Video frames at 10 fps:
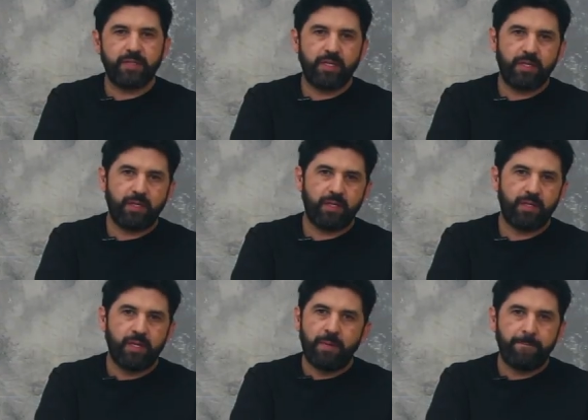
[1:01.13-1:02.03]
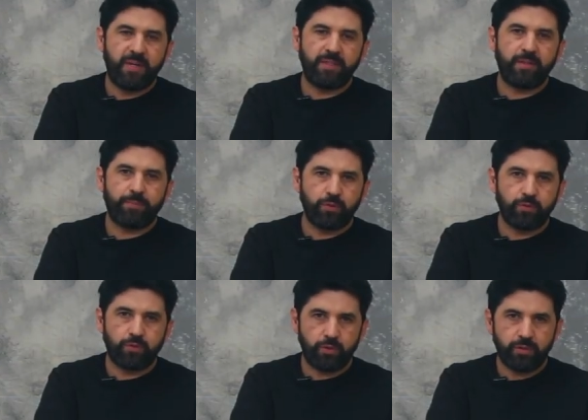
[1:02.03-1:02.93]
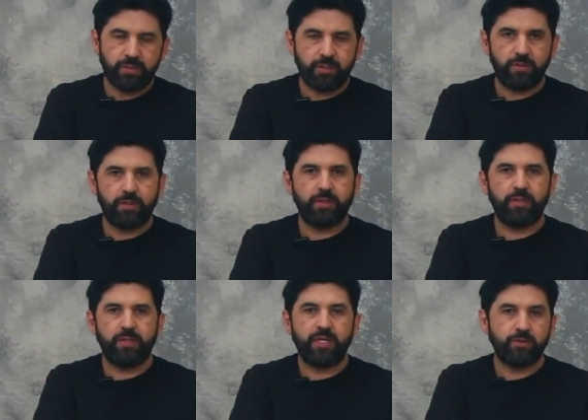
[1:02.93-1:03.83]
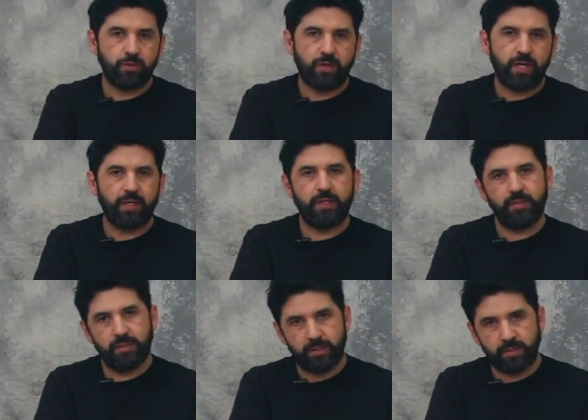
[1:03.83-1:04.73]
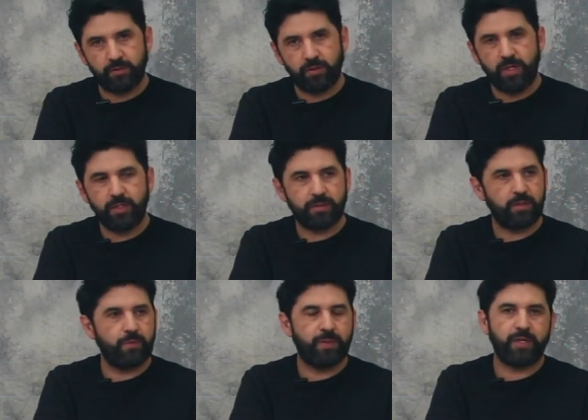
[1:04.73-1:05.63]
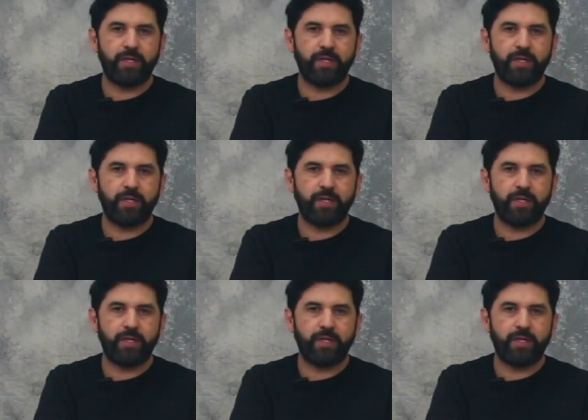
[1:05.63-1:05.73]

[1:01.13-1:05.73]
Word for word: de 20 producciones a nivel nacional e internacional. He trabajado para